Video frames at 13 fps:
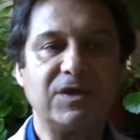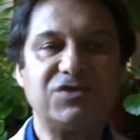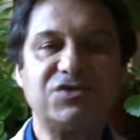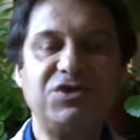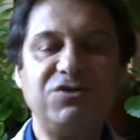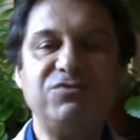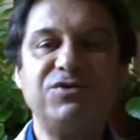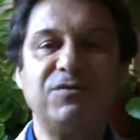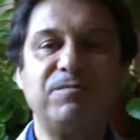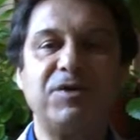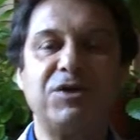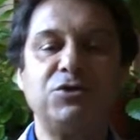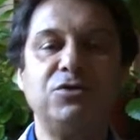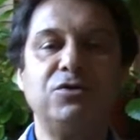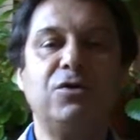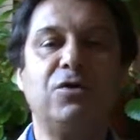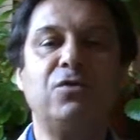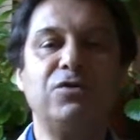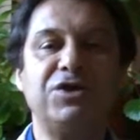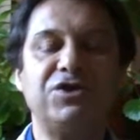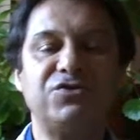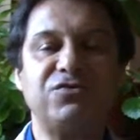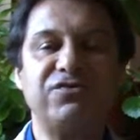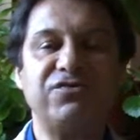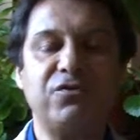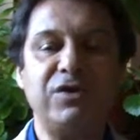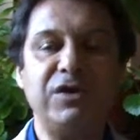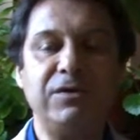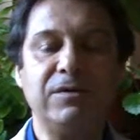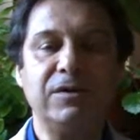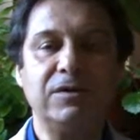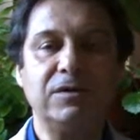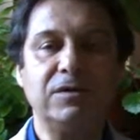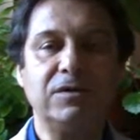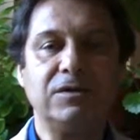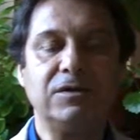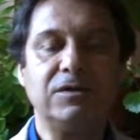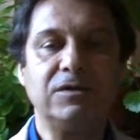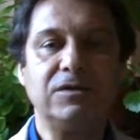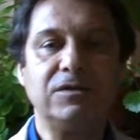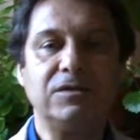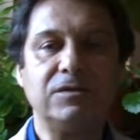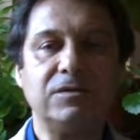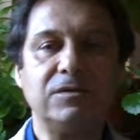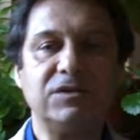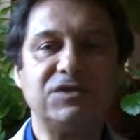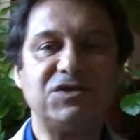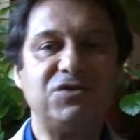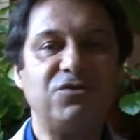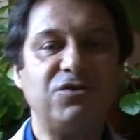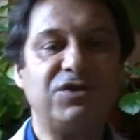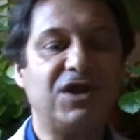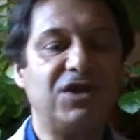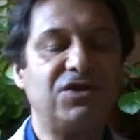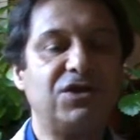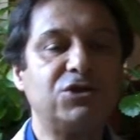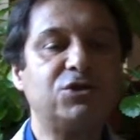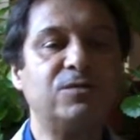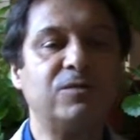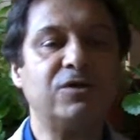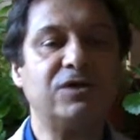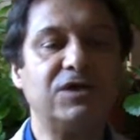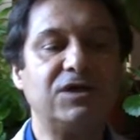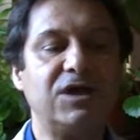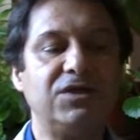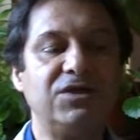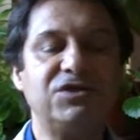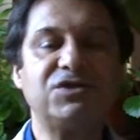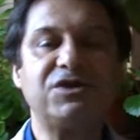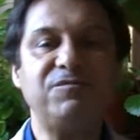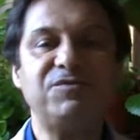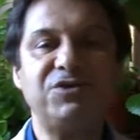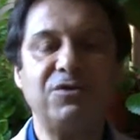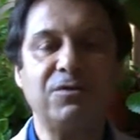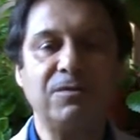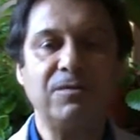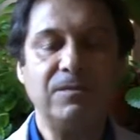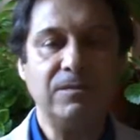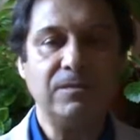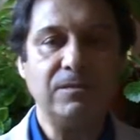Qu'est-ce qui nous empêche de croquer ce fruit C'est notre attachement à la description.